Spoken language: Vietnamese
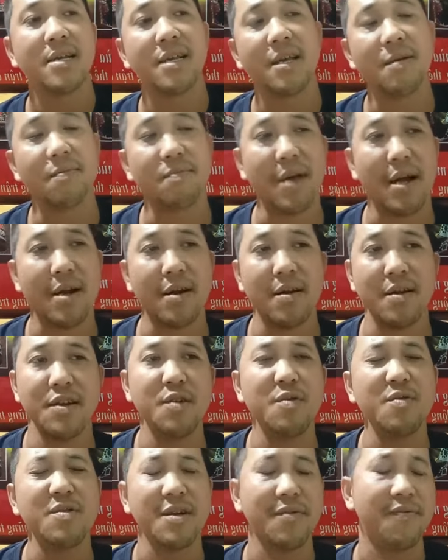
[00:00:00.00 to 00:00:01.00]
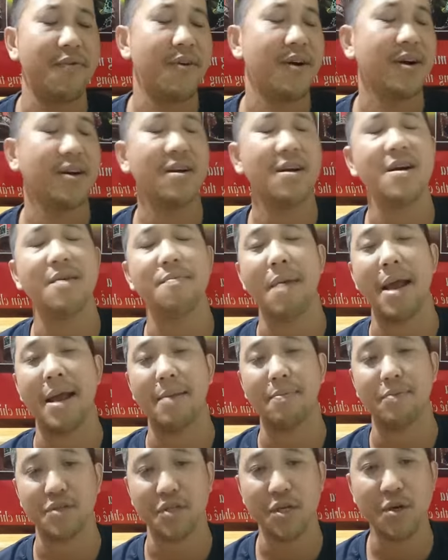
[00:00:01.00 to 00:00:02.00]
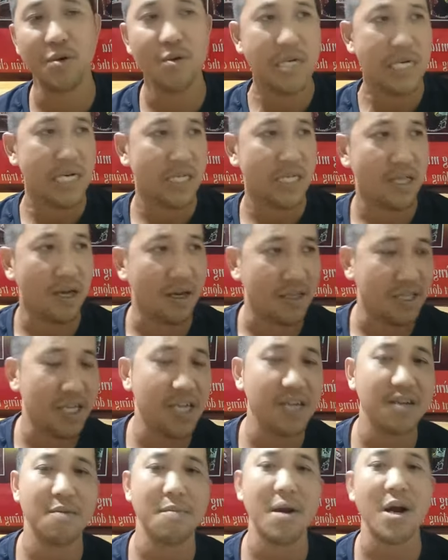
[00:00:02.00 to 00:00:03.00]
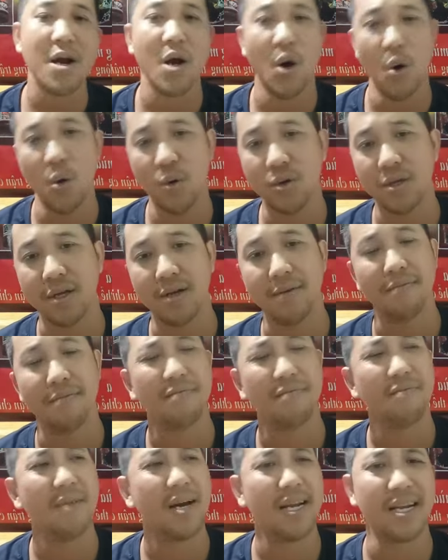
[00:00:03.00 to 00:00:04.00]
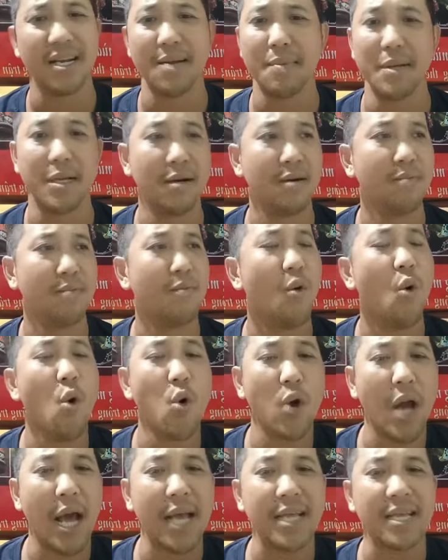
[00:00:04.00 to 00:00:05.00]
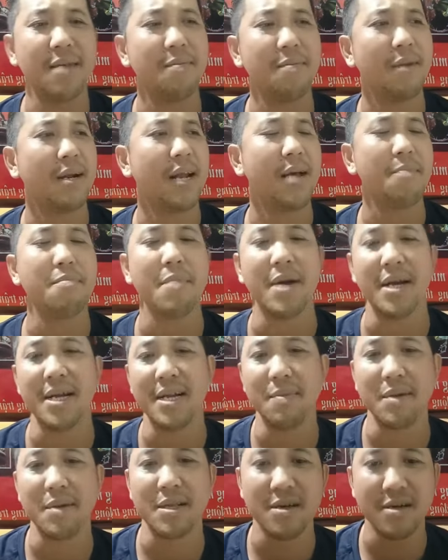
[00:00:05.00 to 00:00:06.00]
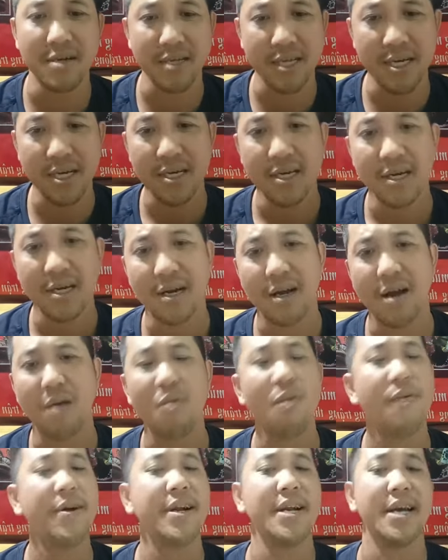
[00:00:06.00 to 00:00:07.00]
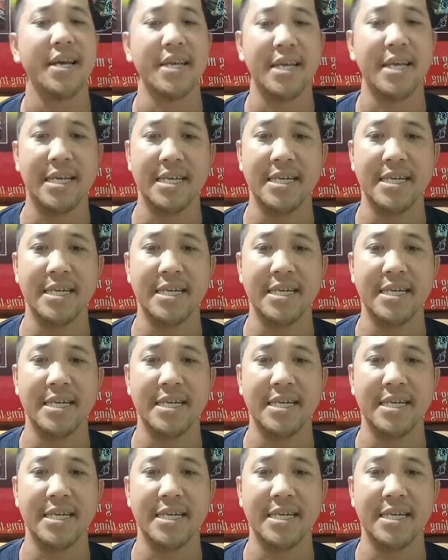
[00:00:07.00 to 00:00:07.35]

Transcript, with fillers: Chim ta nó yếu thì phân nó hơi bẹp xíu, thời tiết nó bất ổn thì bị là bình thường. Mùa này chim anh em bị là bình thường nha, không có vấn đề gì.